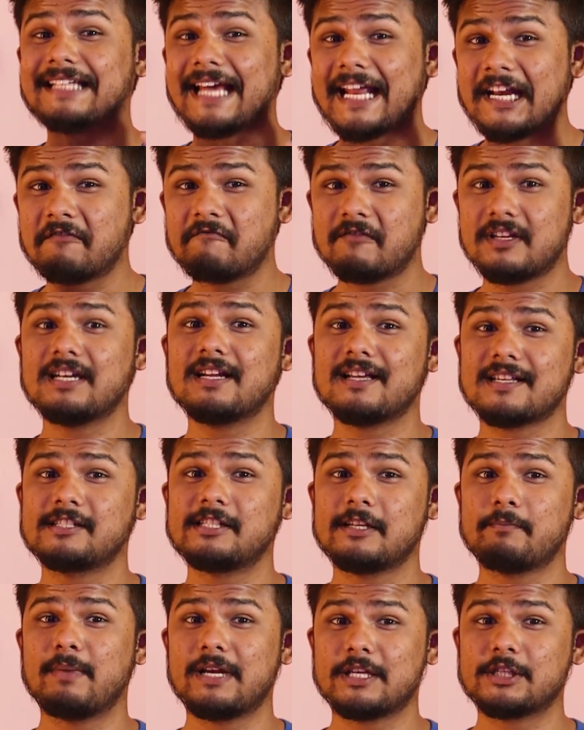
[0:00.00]
టెన్
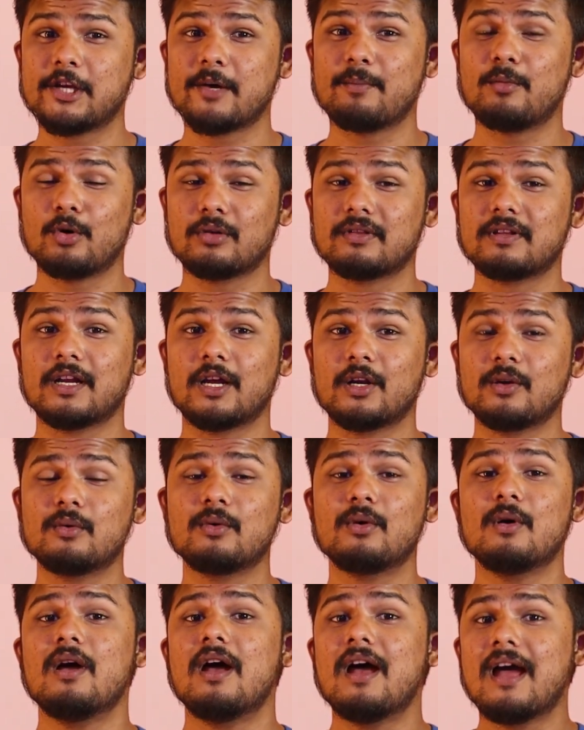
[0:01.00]
విన్నర్స్ని పిక్ చేయబోతున్నాను
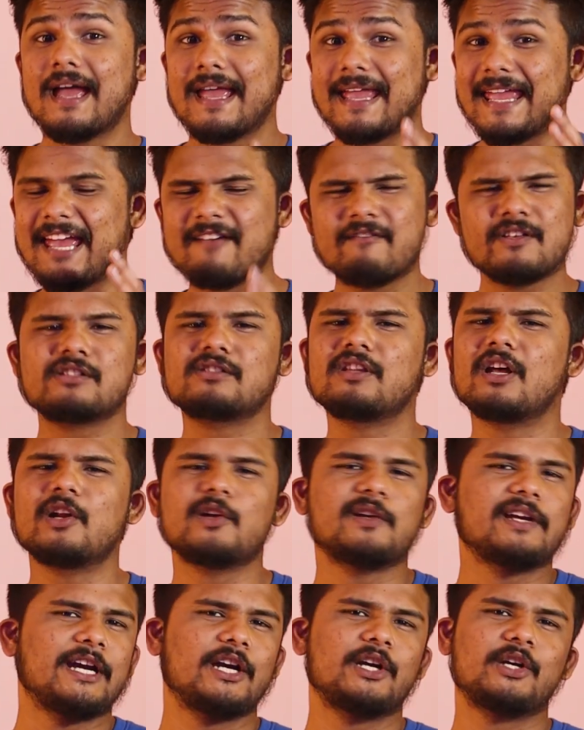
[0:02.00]
ఏమి
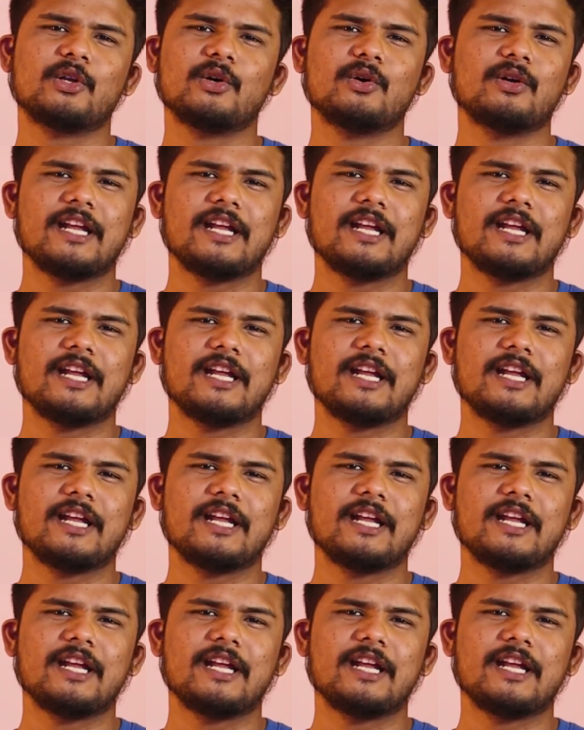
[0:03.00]
ఇస్తానో ఏంటో